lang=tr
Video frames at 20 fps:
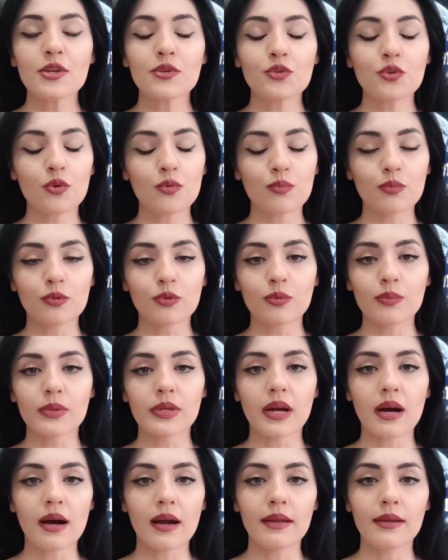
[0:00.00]
Çok mutlu
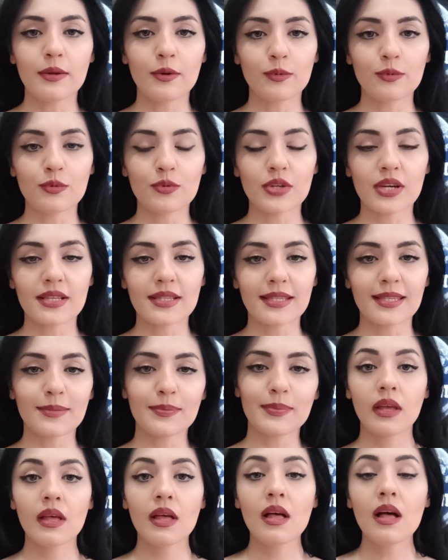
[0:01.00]
bir aile olacağız
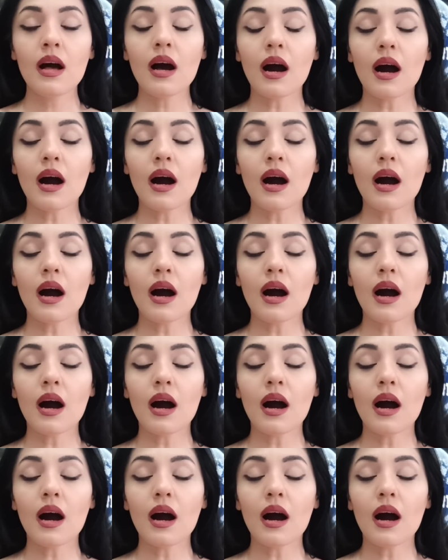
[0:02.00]
gibi.